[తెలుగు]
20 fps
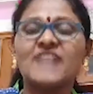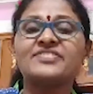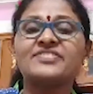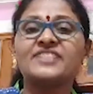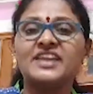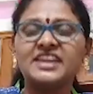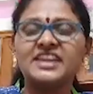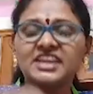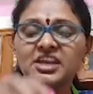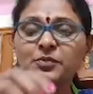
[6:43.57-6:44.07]

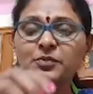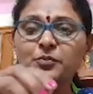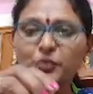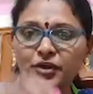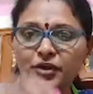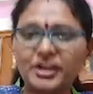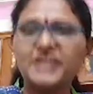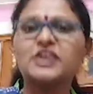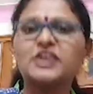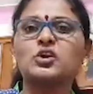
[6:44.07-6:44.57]
అందరికీ
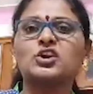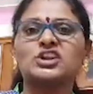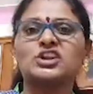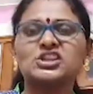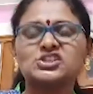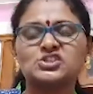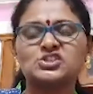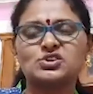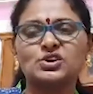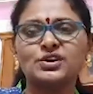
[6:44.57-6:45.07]
బురిడి
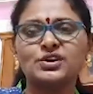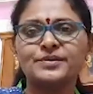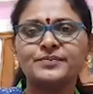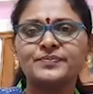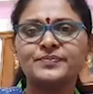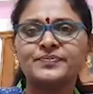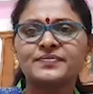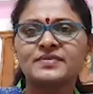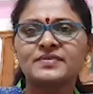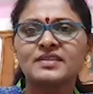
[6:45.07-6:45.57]
కొట్టిస్తూ
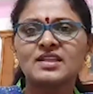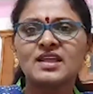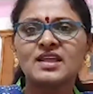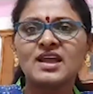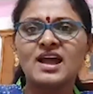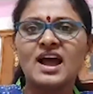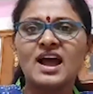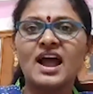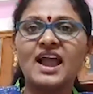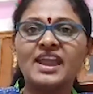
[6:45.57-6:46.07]

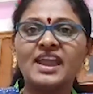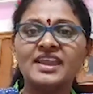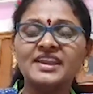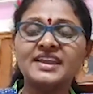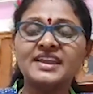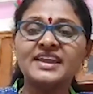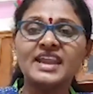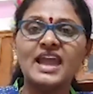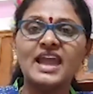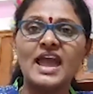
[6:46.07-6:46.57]
ఆ
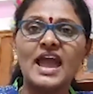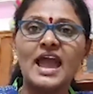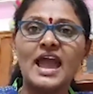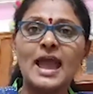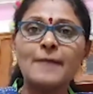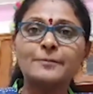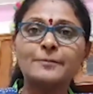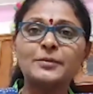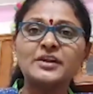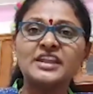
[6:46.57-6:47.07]
ఎన్నికల
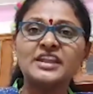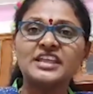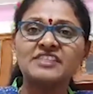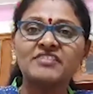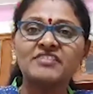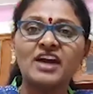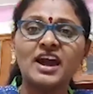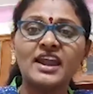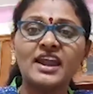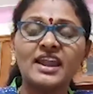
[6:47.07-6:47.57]
యాప్
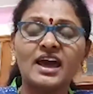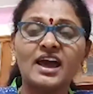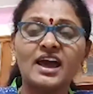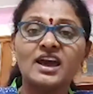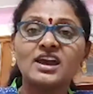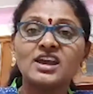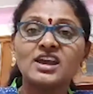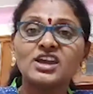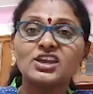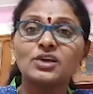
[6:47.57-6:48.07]
నిర్వహణ
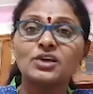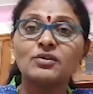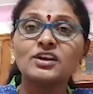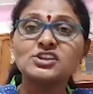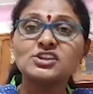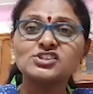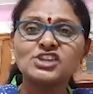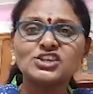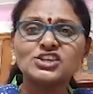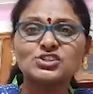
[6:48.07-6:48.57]

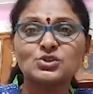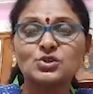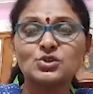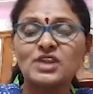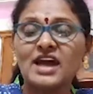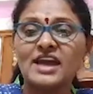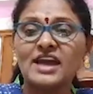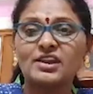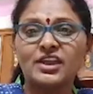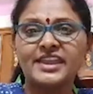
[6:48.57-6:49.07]
ఎవరు
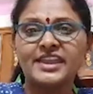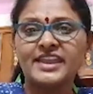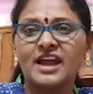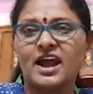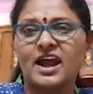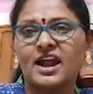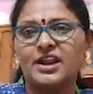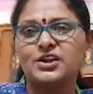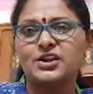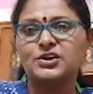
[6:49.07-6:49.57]
చేస్తున్నారు
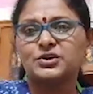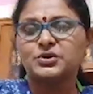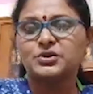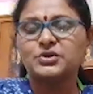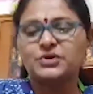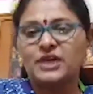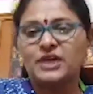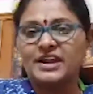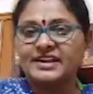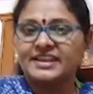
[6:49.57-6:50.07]
అయ్యా
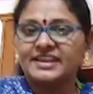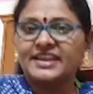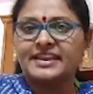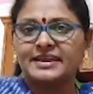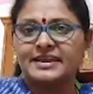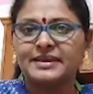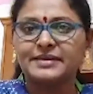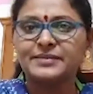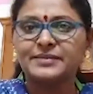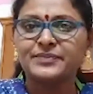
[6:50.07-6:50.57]
అంటూ అంటే